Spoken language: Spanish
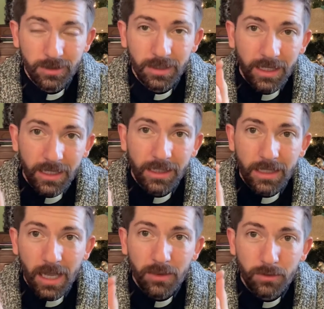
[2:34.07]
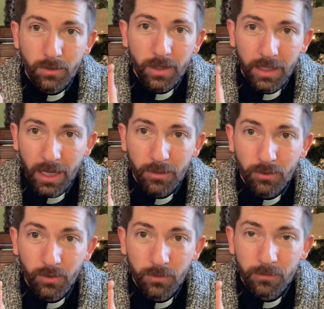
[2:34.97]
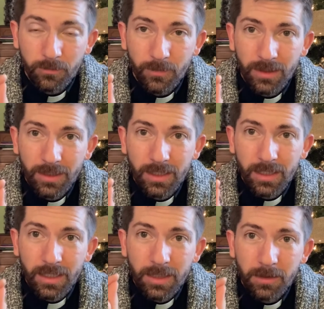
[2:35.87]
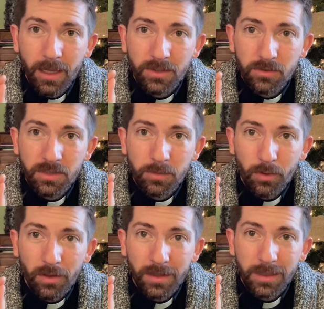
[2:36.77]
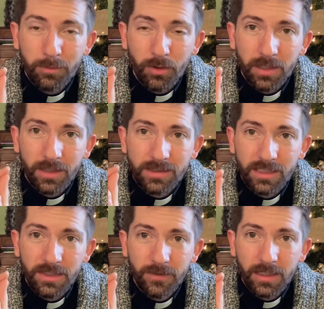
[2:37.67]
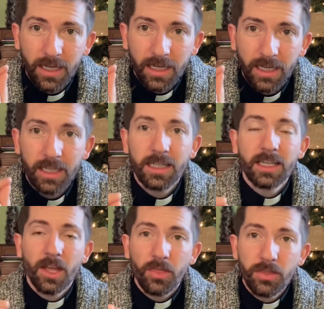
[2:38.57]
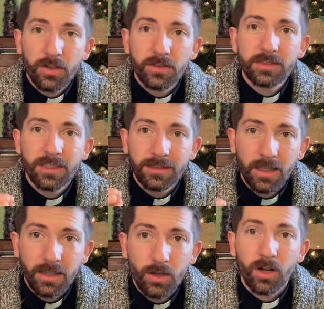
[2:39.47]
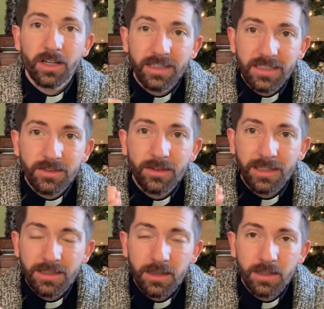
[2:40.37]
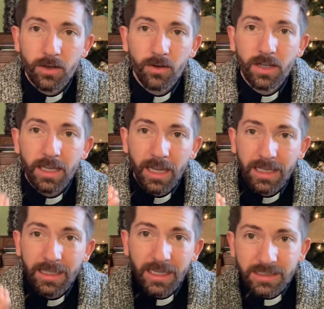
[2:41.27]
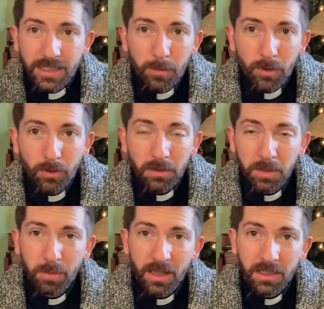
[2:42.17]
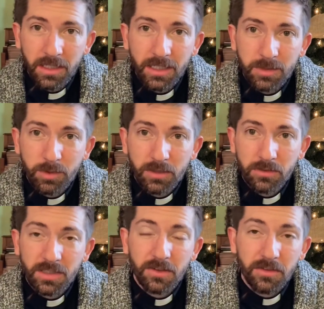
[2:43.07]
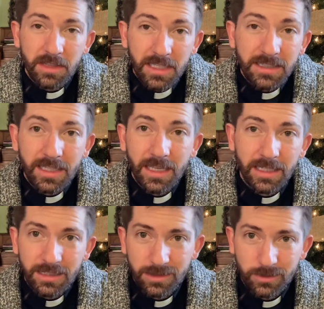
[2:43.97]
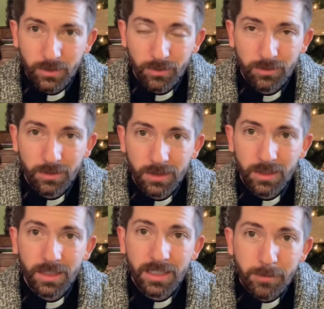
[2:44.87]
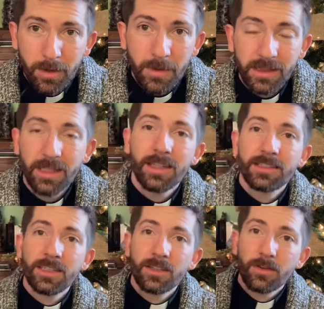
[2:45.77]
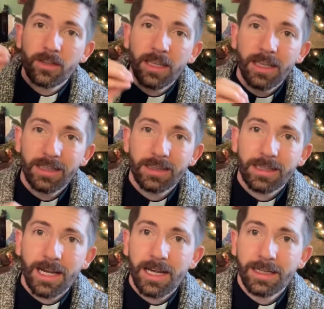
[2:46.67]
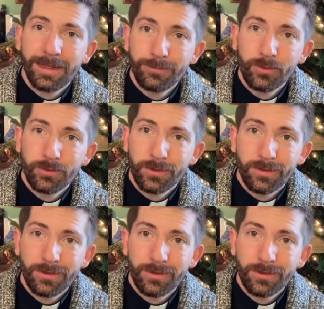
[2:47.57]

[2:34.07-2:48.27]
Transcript: Engendrado, no creado. Y eso es importante porque significa que Dios decidió, Cristo decidió, el que estaba con el Padre y el Espíritu Santo desde el inicio, libremente decidió de entrar en el mundo